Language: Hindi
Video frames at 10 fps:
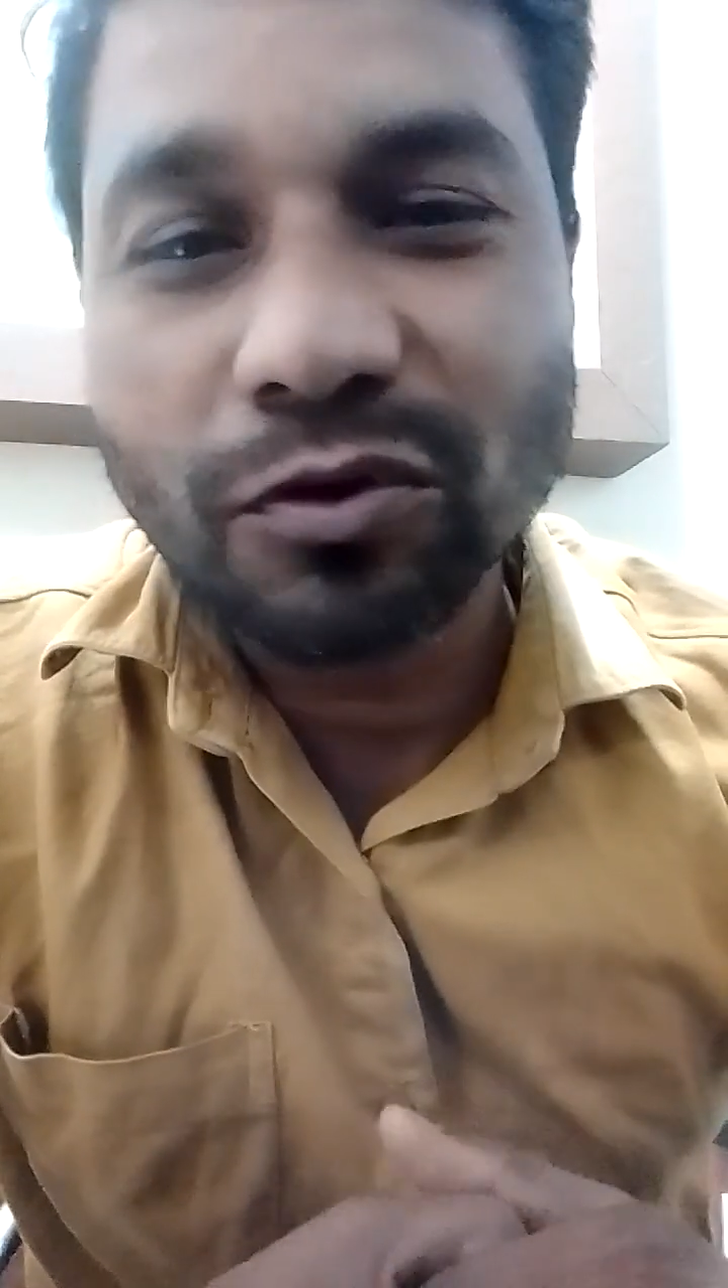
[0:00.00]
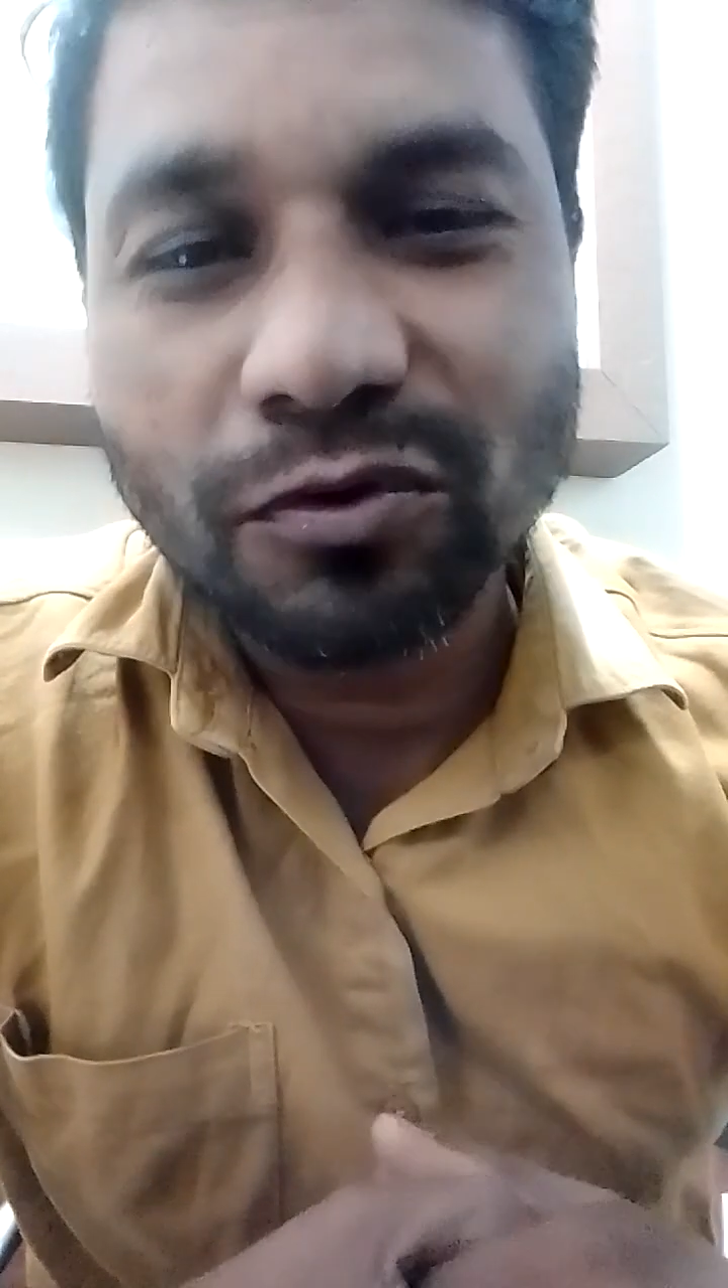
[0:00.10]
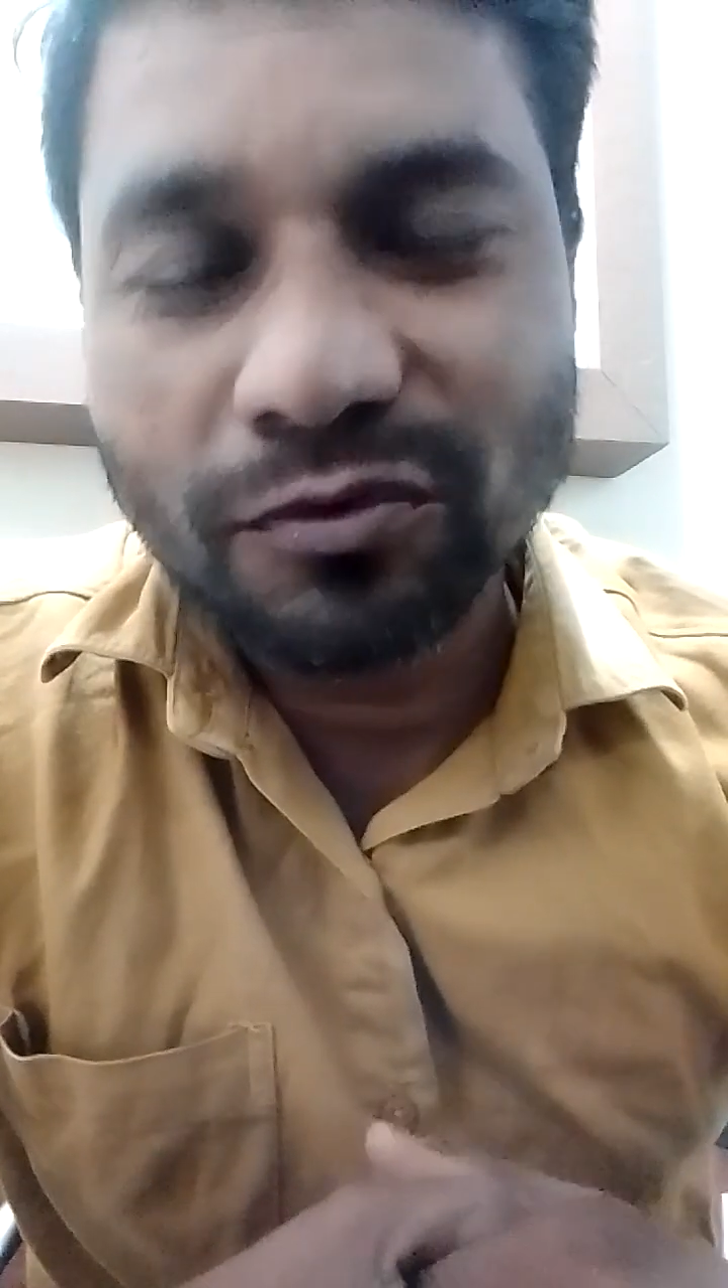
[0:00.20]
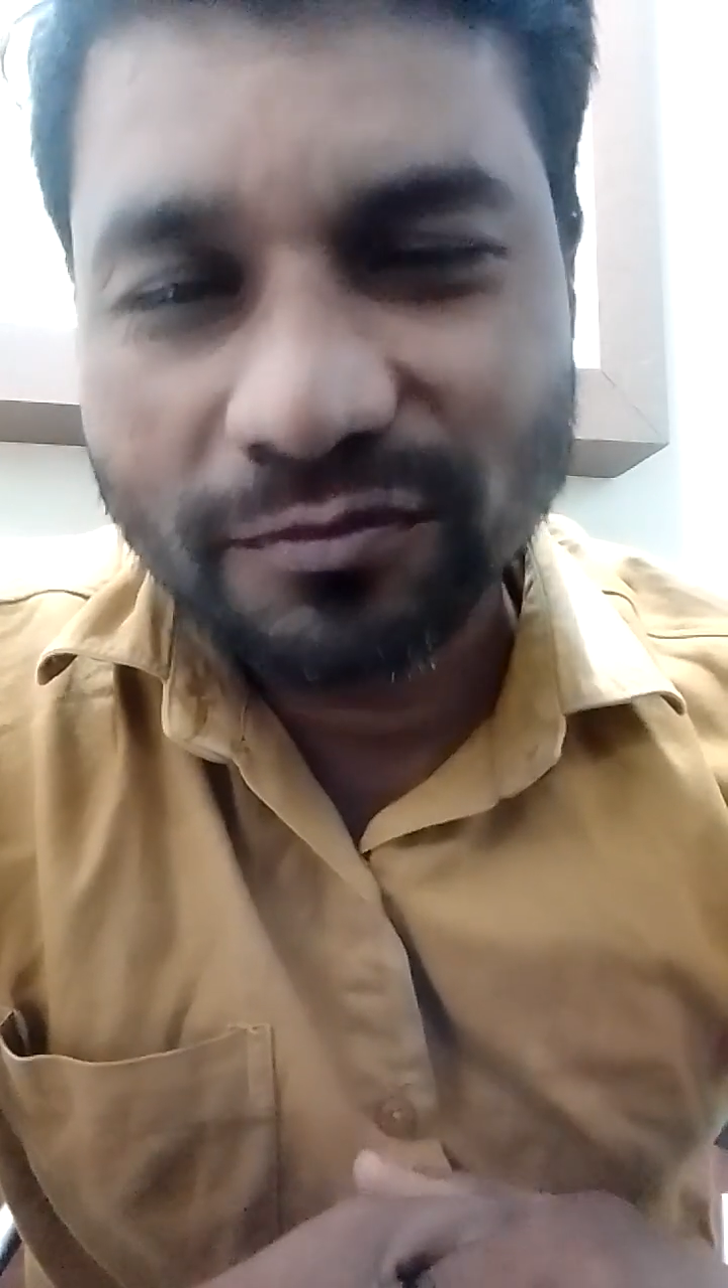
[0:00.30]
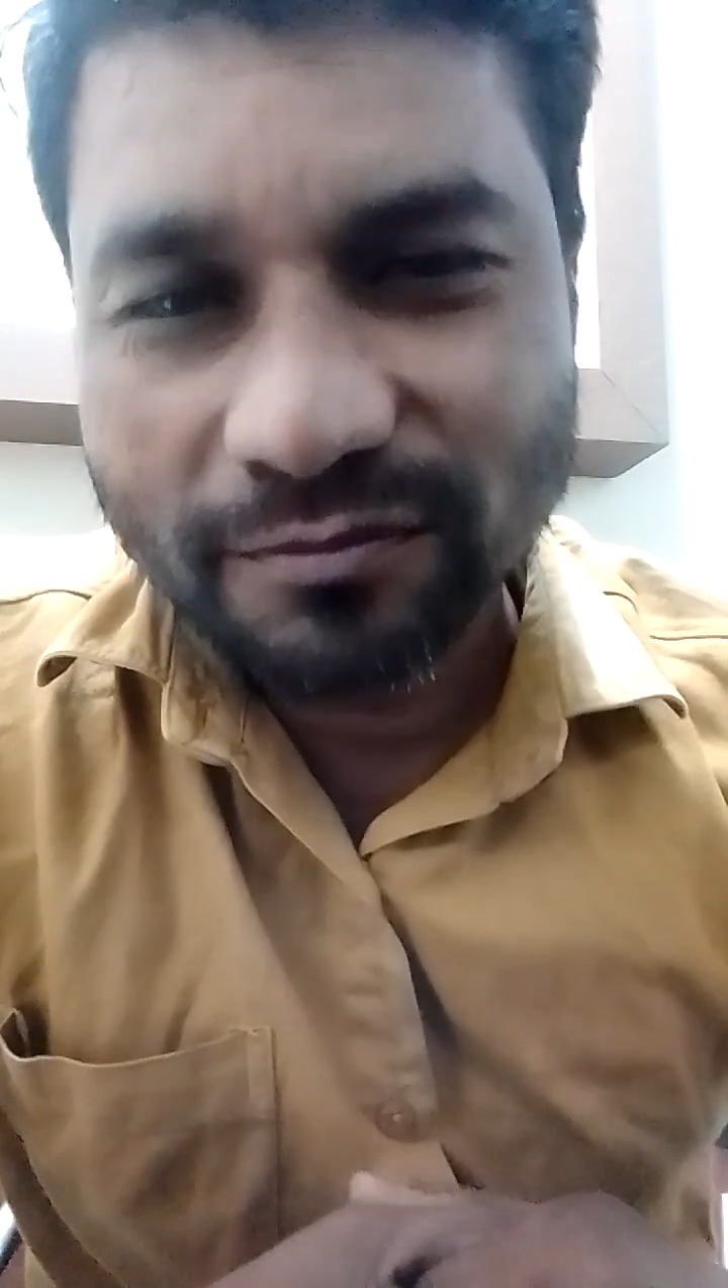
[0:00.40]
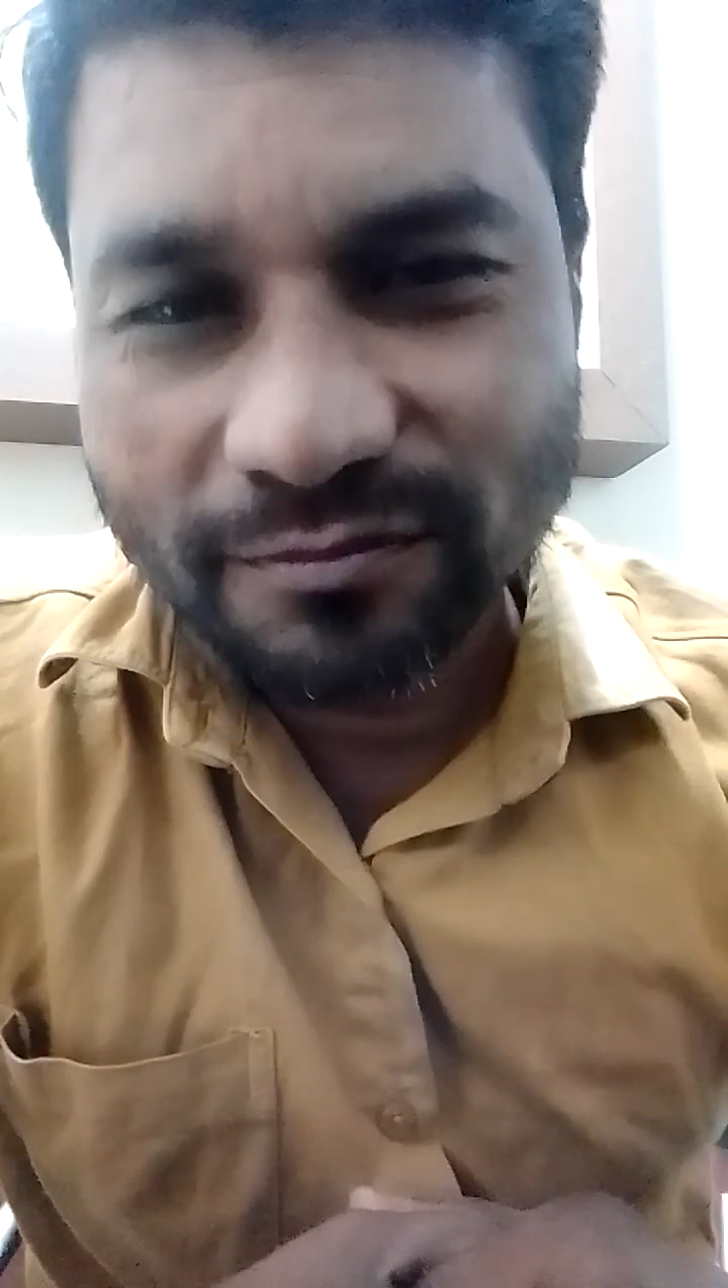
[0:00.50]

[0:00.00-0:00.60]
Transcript: हो